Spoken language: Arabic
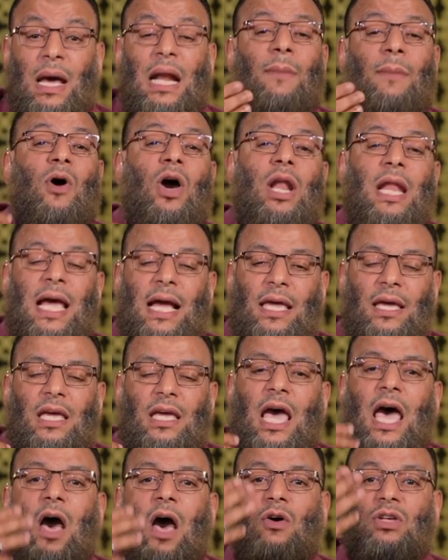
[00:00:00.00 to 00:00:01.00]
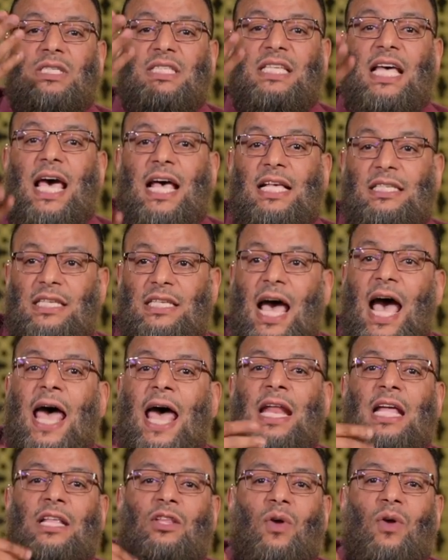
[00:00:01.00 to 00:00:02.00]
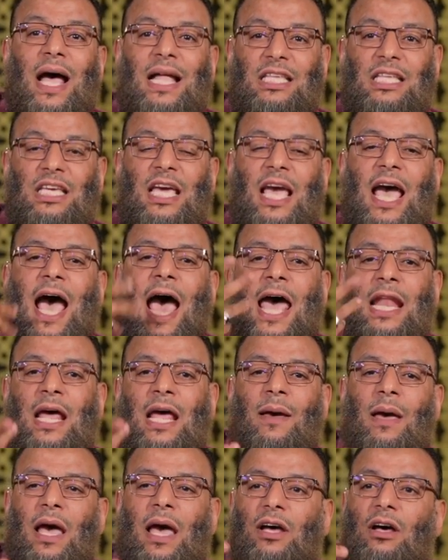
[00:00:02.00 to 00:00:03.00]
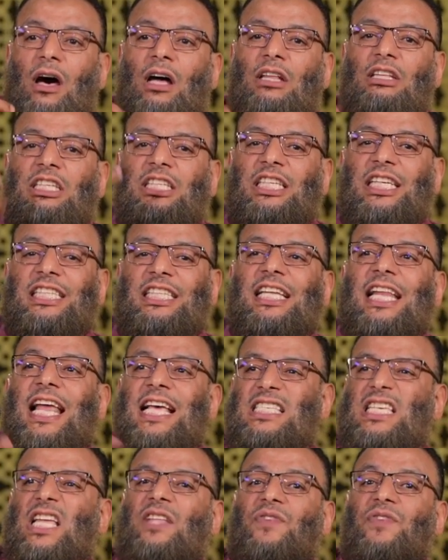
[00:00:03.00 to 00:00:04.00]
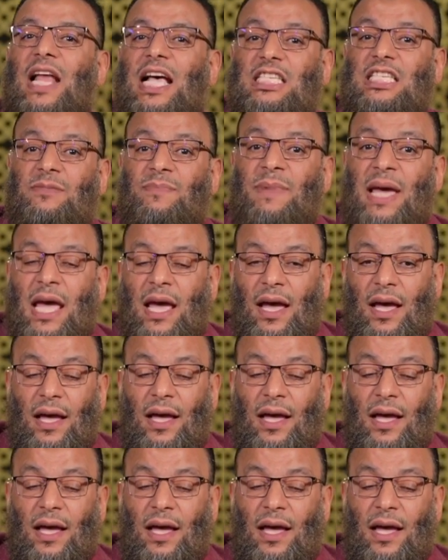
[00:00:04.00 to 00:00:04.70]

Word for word: ما انا بقول لك يا استاذ انا دلوقتي انا قضيتي ليست في الاسماء